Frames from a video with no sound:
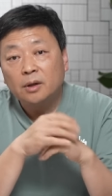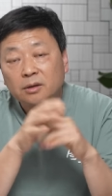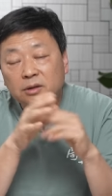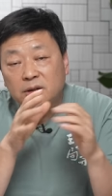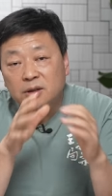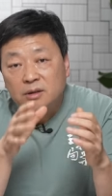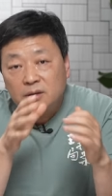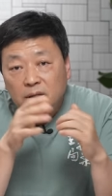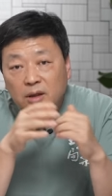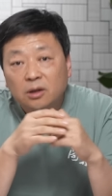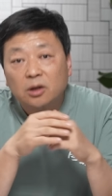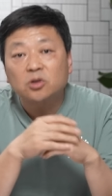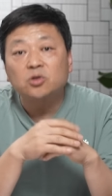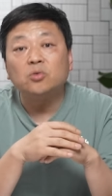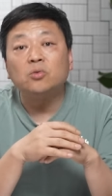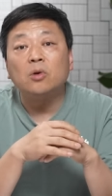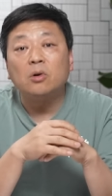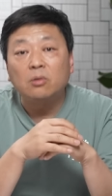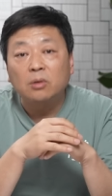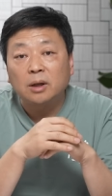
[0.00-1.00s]
今天的
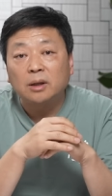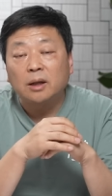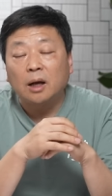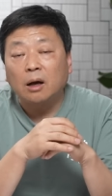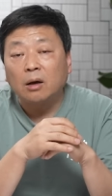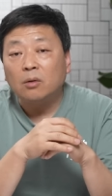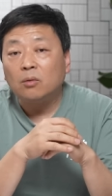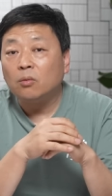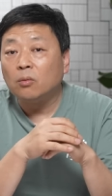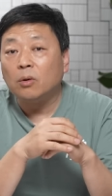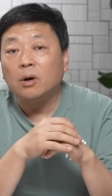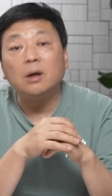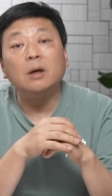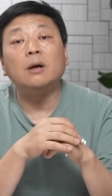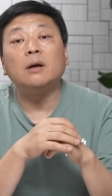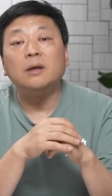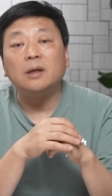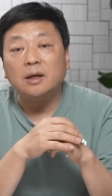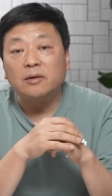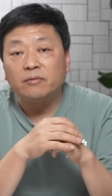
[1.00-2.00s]
中国共产党，我个
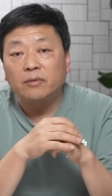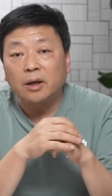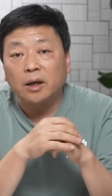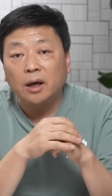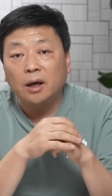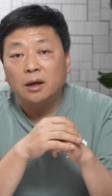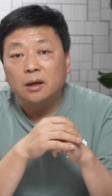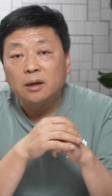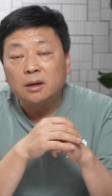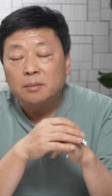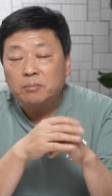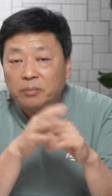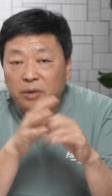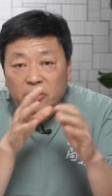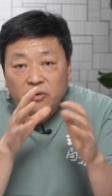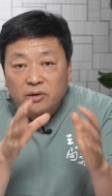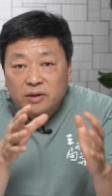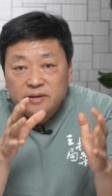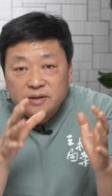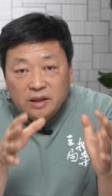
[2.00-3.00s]
人认为啊，没
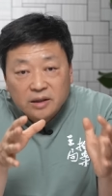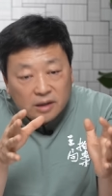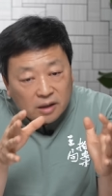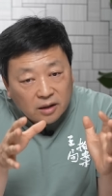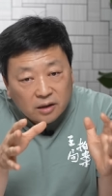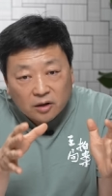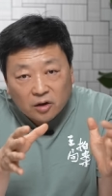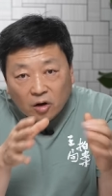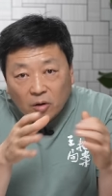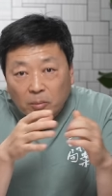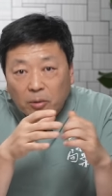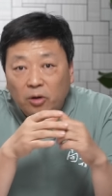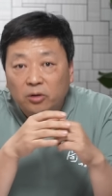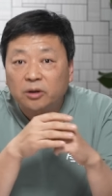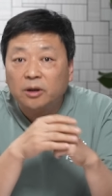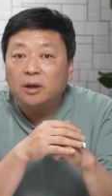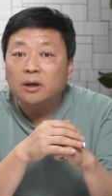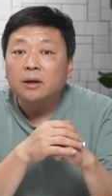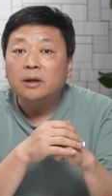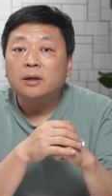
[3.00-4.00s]
有人在认可老毛
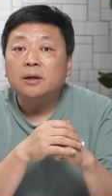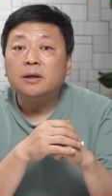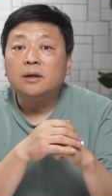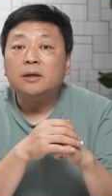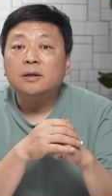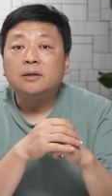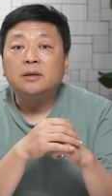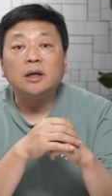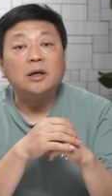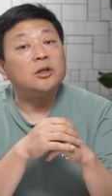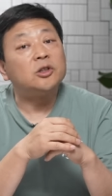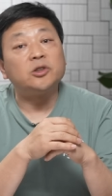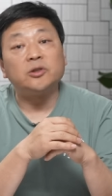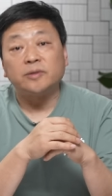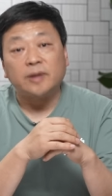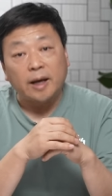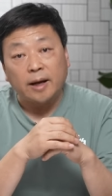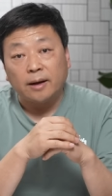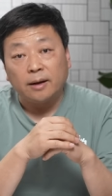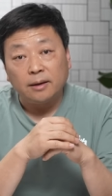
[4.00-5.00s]
的那个时
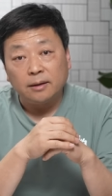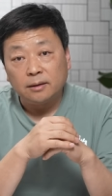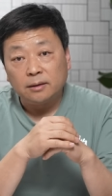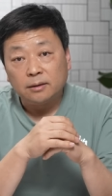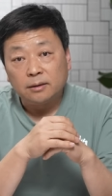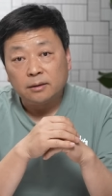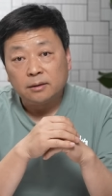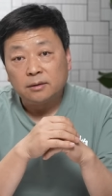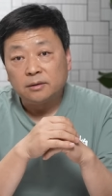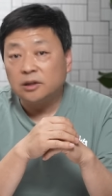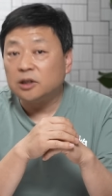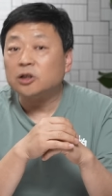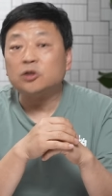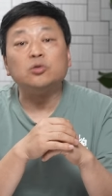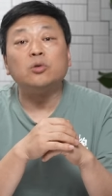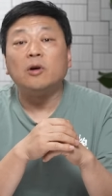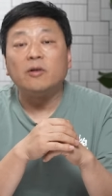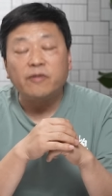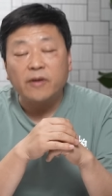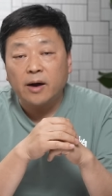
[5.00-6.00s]
代了，那个
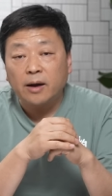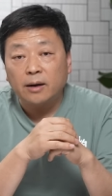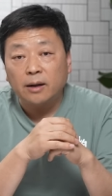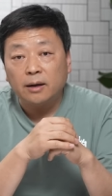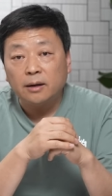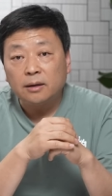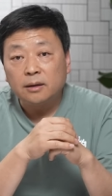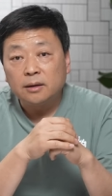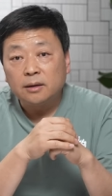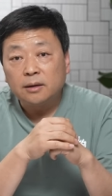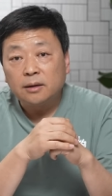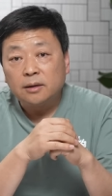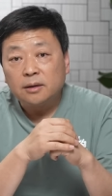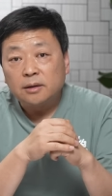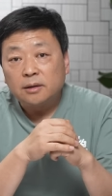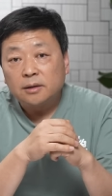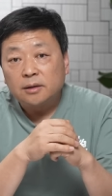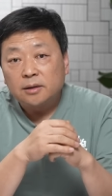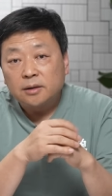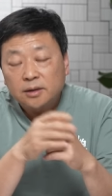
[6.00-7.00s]
做法了。
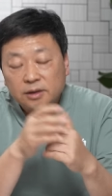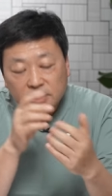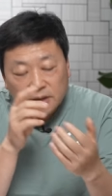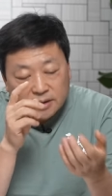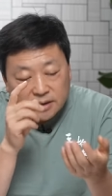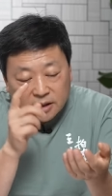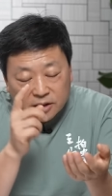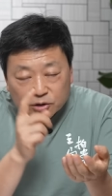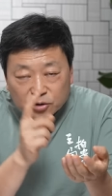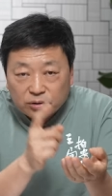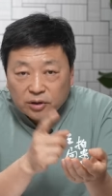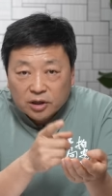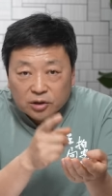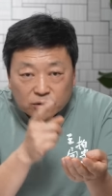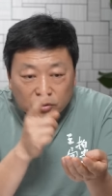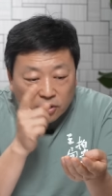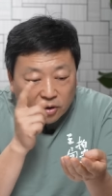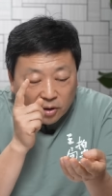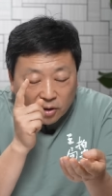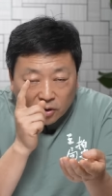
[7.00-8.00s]
现在虽然
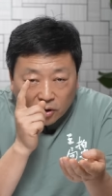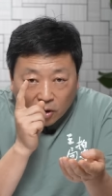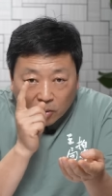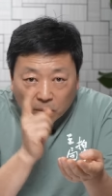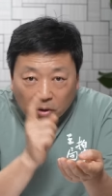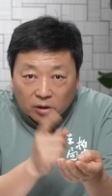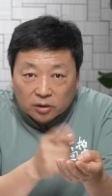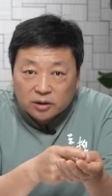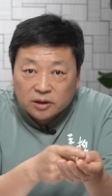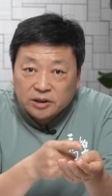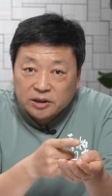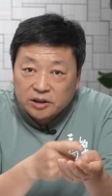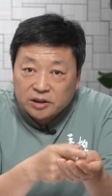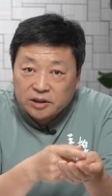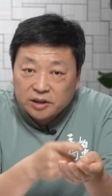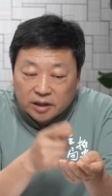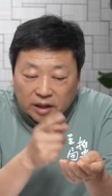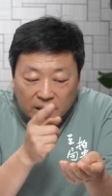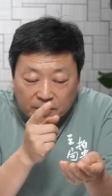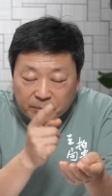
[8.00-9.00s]
说老毛的遗
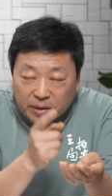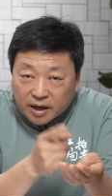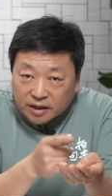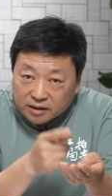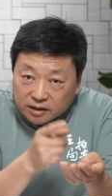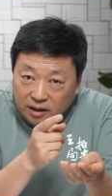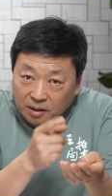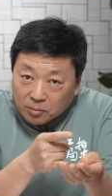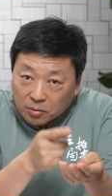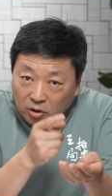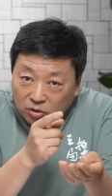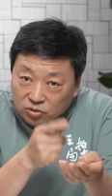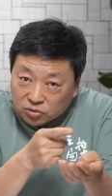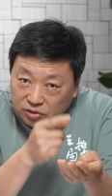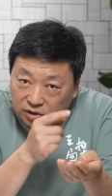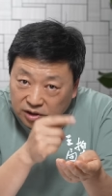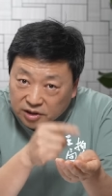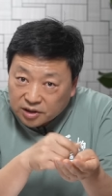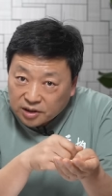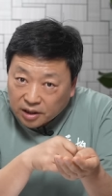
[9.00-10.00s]
体还摆在了毛主
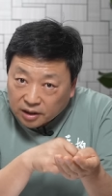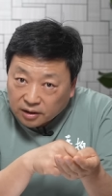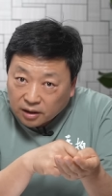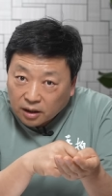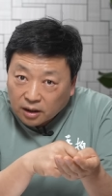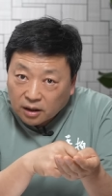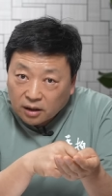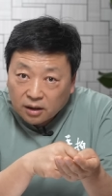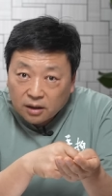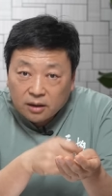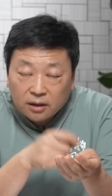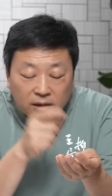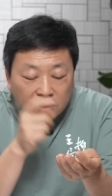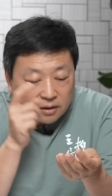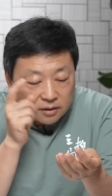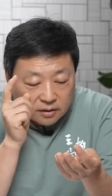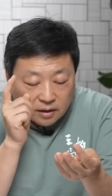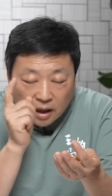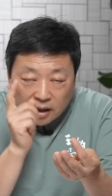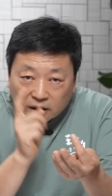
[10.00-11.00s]
席纪念堂，
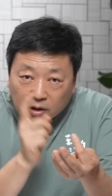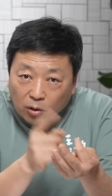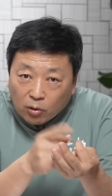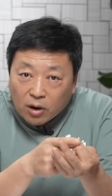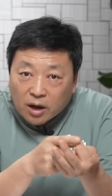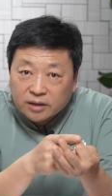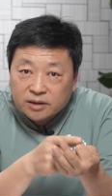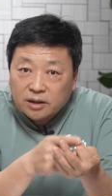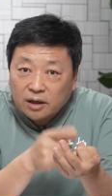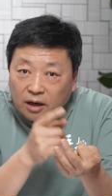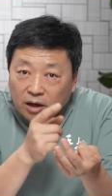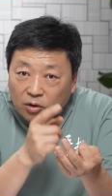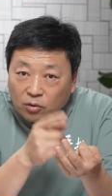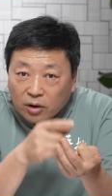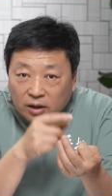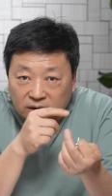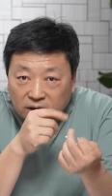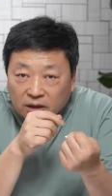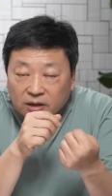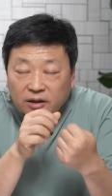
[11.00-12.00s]
他的画像还
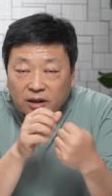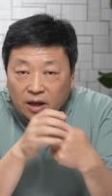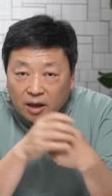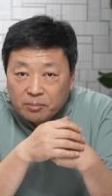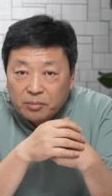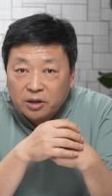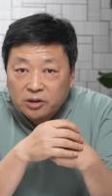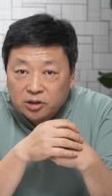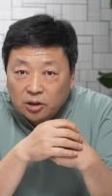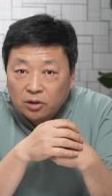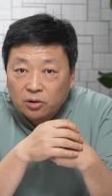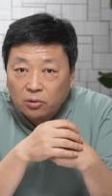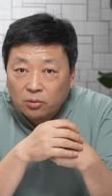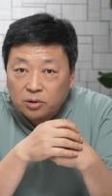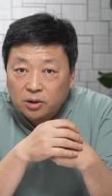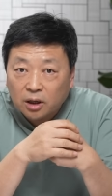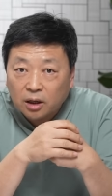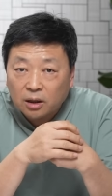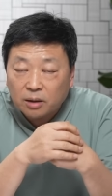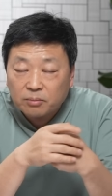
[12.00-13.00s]
挂到了天安门城楼
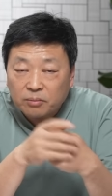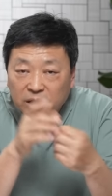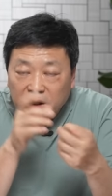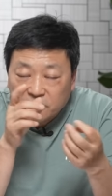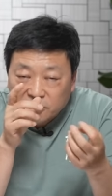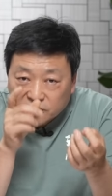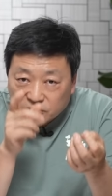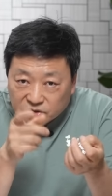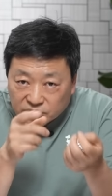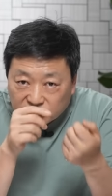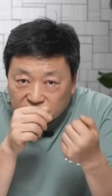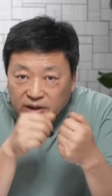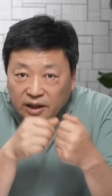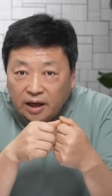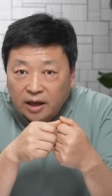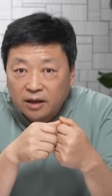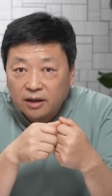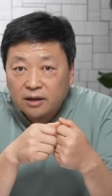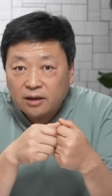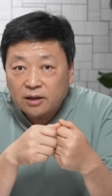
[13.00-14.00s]
上，每隔十年